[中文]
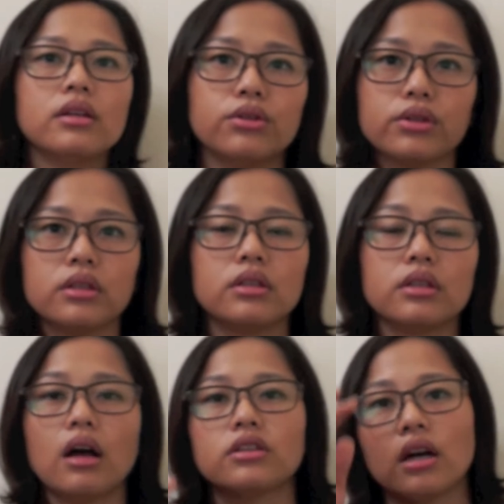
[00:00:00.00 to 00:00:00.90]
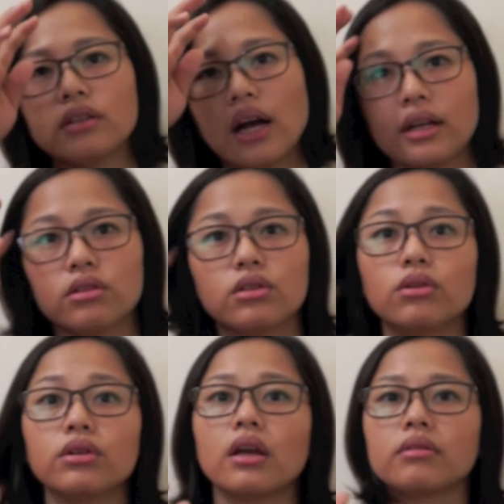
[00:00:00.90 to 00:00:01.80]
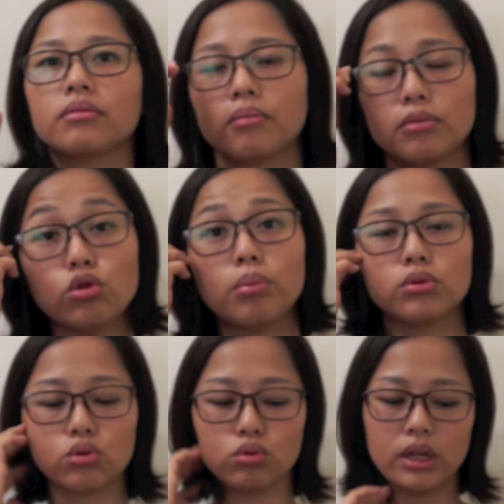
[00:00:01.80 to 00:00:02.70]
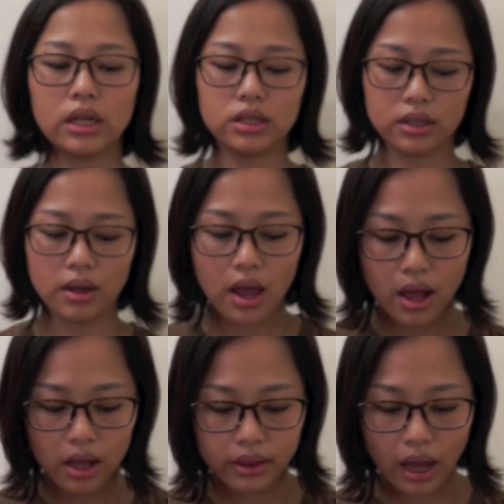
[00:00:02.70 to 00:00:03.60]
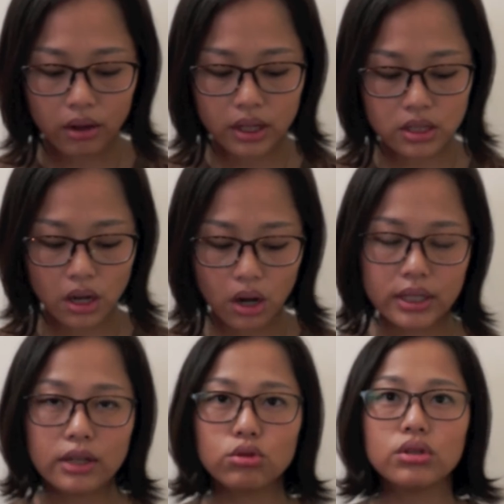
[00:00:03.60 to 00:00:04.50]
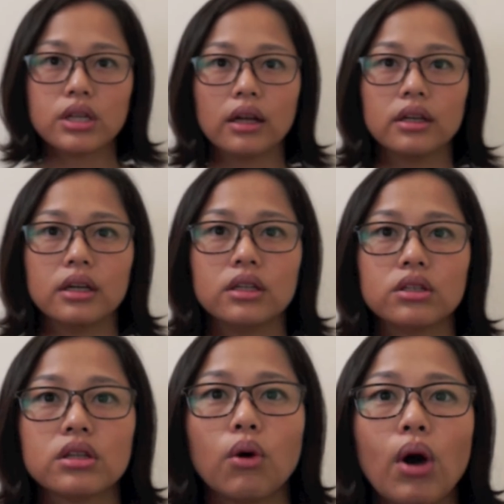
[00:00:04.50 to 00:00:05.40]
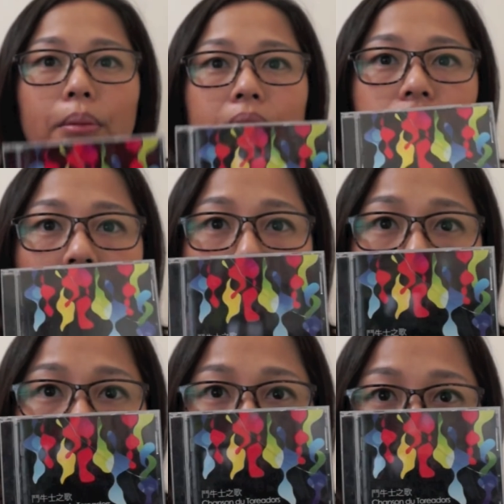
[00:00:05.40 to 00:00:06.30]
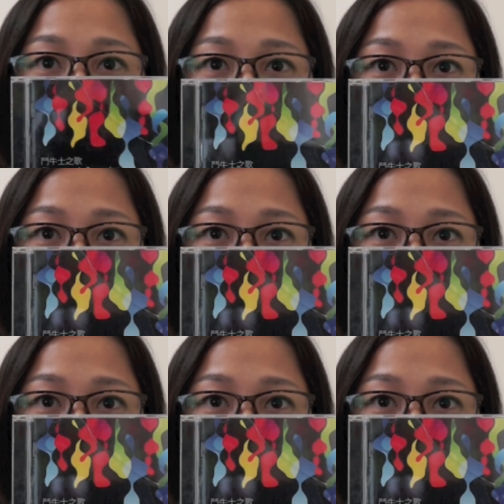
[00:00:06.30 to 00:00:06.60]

就是你知道小小孩就是有一点坐不住这样子。然后那时候在剧场呢的外面就有卖他们